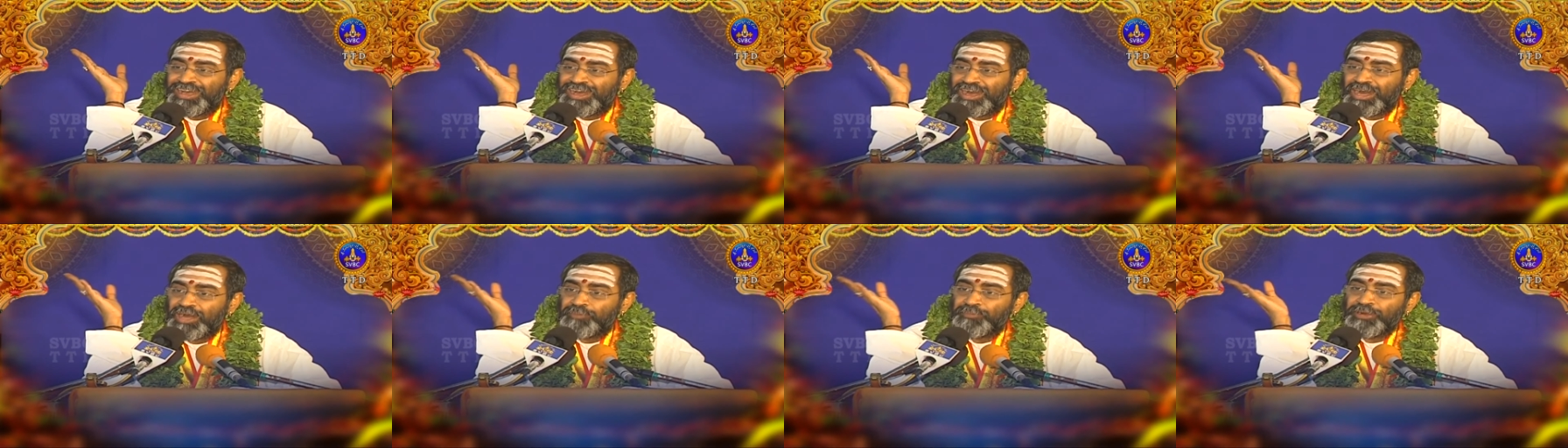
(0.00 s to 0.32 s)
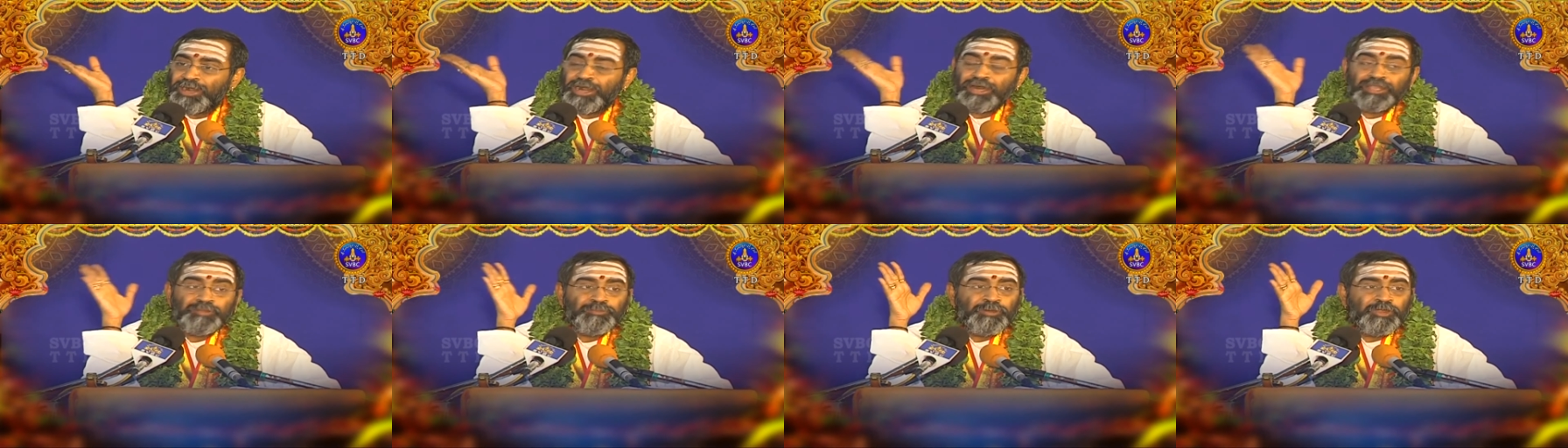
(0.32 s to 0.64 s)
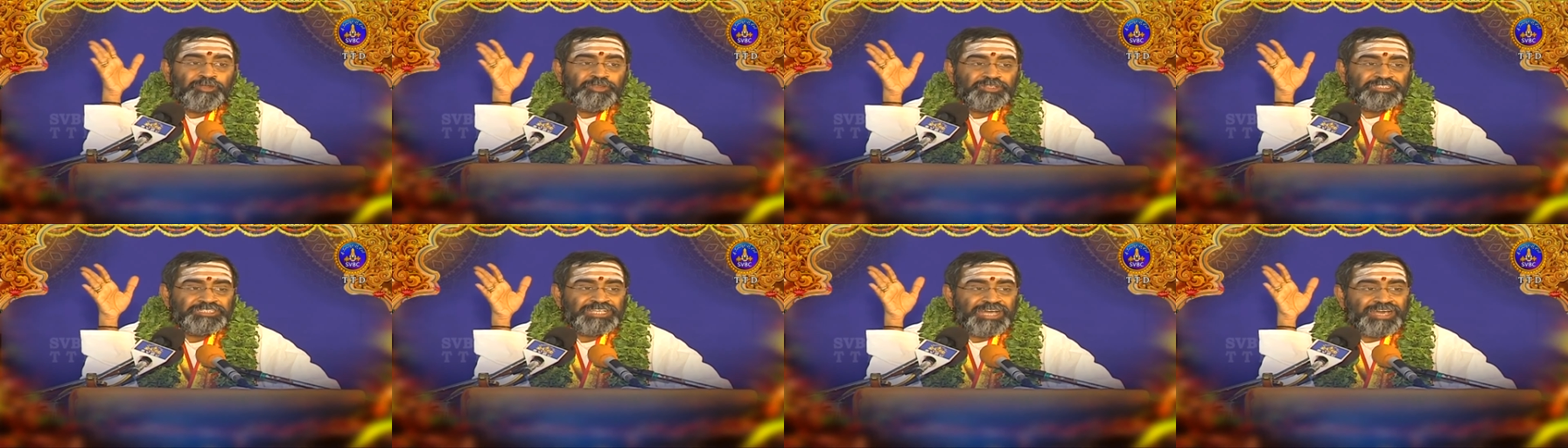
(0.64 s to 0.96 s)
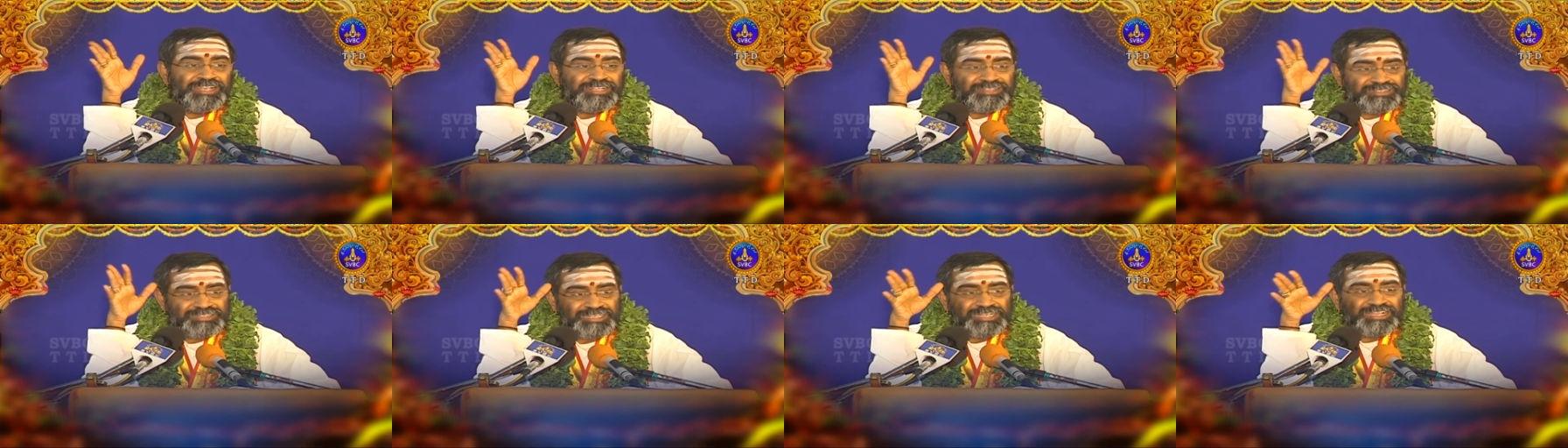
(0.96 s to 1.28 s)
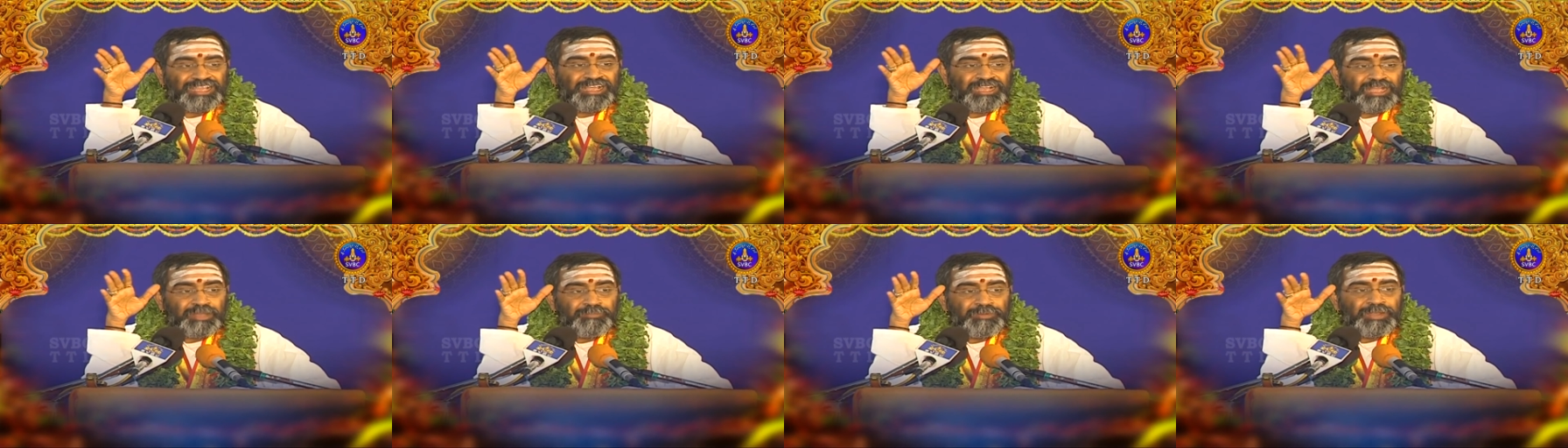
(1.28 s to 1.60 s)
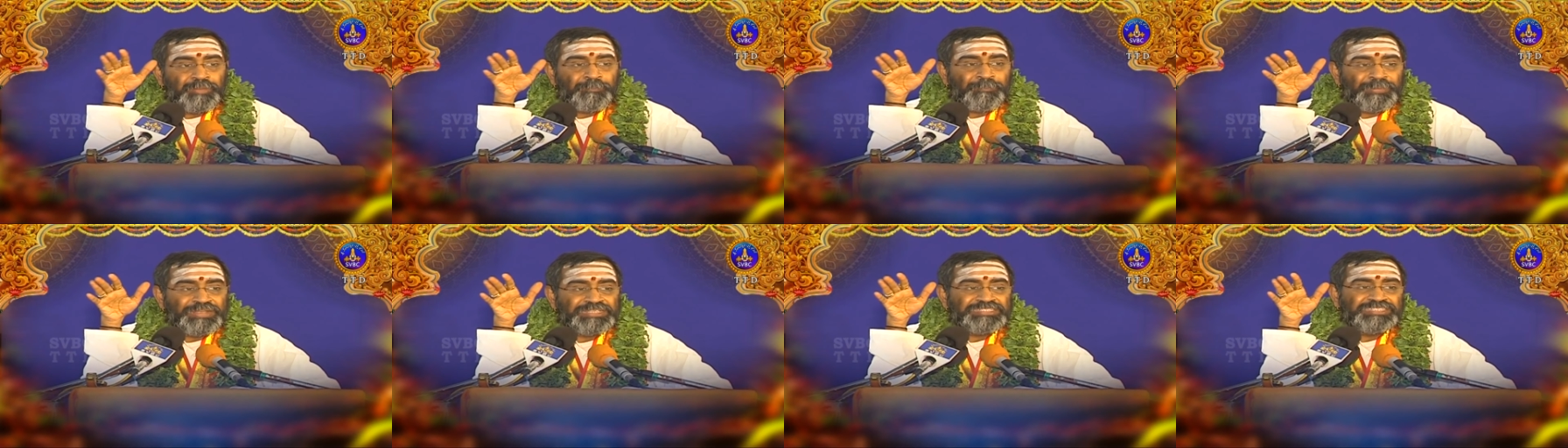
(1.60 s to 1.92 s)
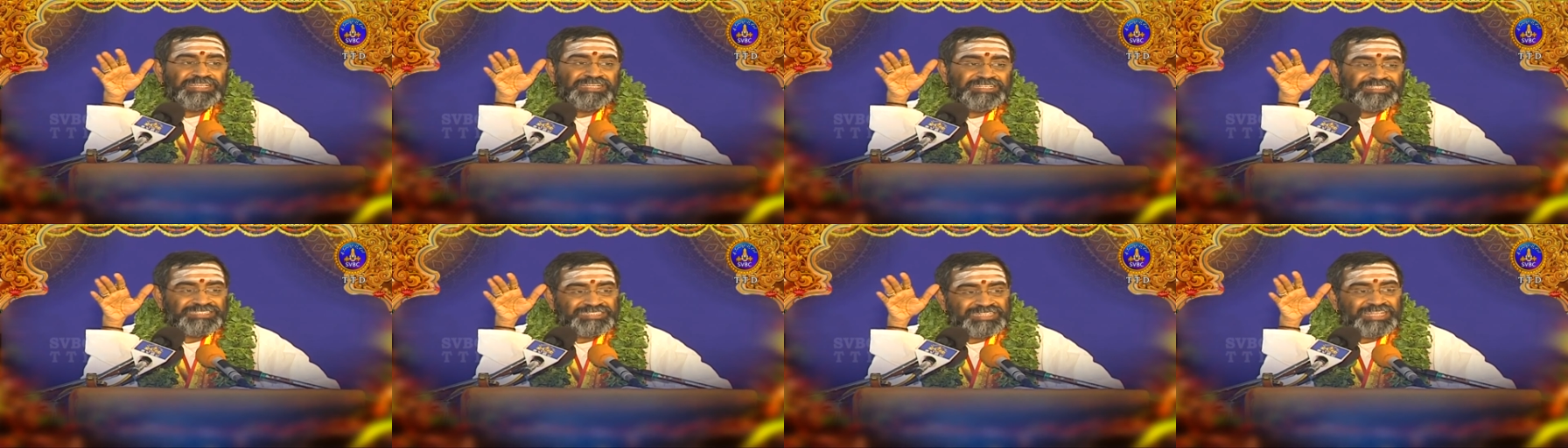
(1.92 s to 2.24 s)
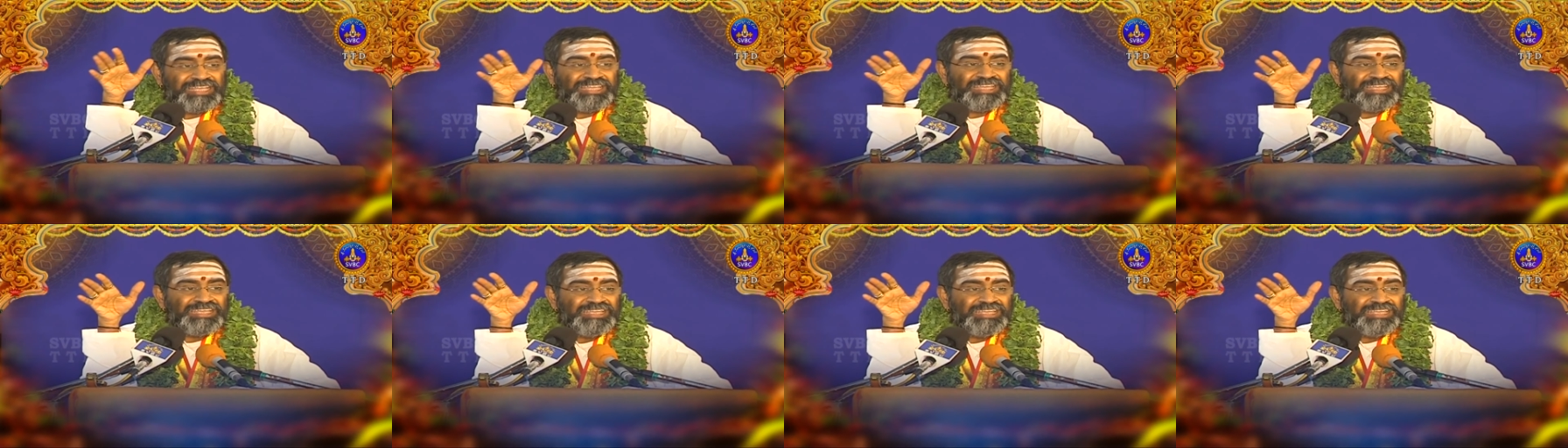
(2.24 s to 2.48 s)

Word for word: ఆ మహానుభావుడు చారిత్రకంగా మనం పరిశీలిస్తే